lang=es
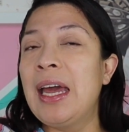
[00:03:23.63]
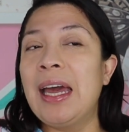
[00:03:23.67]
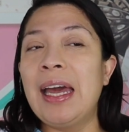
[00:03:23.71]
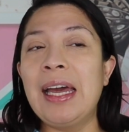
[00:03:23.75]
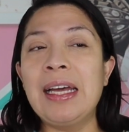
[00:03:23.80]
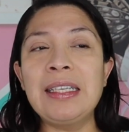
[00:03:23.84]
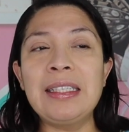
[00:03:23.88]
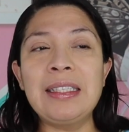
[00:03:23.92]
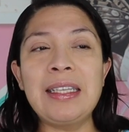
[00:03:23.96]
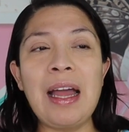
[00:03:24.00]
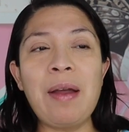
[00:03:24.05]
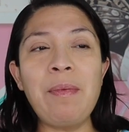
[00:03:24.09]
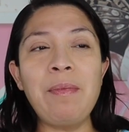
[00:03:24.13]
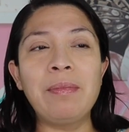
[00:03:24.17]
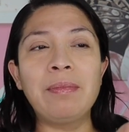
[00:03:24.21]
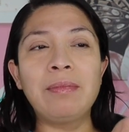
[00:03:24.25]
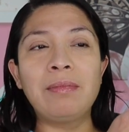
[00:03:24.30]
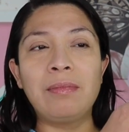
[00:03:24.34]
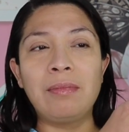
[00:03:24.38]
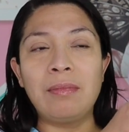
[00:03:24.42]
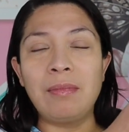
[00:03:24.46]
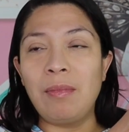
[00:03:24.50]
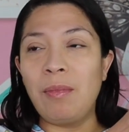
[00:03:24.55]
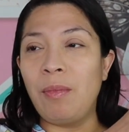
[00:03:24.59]
Está
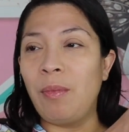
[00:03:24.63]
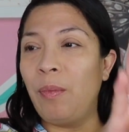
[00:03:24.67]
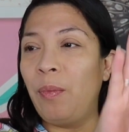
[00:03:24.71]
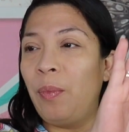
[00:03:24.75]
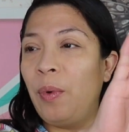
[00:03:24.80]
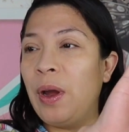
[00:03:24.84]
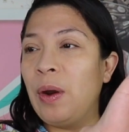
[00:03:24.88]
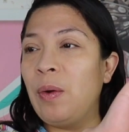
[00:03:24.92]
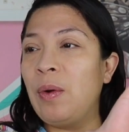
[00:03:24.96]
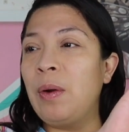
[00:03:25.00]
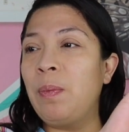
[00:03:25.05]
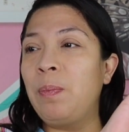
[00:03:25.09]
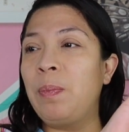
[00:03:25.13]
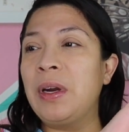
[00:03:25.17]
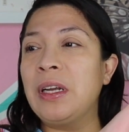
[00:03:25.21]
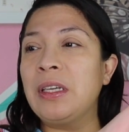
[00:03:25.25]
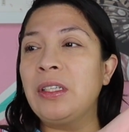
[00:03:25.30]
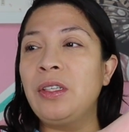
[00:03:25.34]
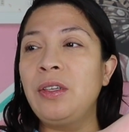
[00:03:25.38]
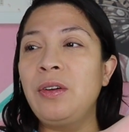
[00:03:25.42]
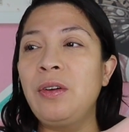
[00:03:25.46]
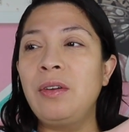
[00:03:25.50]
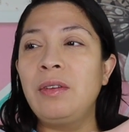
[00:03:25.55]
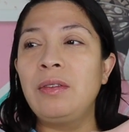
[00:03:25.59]
bueno el
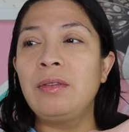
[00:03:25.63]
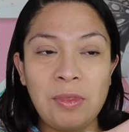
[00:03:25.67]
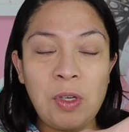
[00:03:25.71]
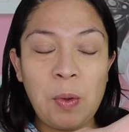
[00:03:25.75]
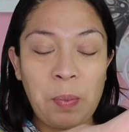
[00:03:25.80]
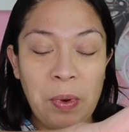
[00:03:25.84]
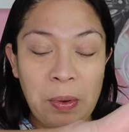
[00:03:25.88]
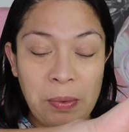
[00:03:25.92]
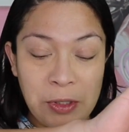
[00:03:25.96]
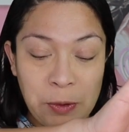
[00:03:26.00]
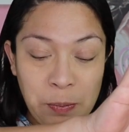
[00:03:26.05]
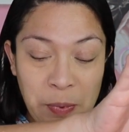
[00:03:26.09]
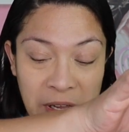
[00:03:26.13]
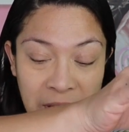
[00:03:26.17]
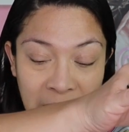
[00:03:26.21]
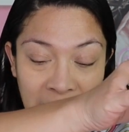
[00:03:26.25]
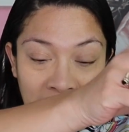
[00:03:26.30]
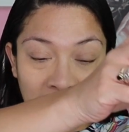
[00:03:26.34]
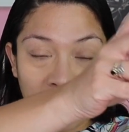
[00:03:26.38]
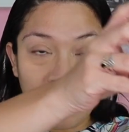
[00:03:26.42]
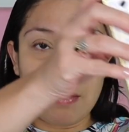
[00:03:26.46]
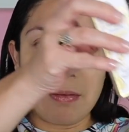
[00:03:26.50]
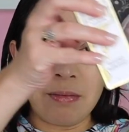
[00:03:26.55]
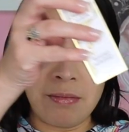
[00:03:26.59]
precio, no podemos
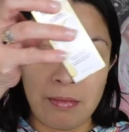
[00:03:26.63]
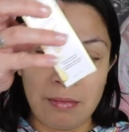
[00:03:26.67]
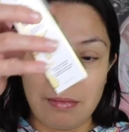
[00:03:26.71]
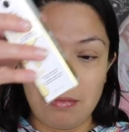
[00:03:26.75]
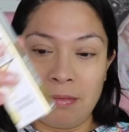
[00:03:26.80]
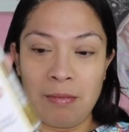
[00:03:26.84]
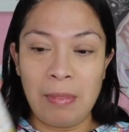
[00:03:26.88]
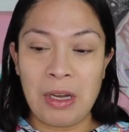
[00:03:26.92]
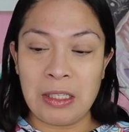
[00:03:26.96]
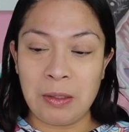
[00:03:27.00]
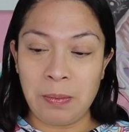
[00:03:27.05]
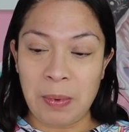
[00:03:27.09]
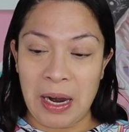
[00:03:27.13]
pedir más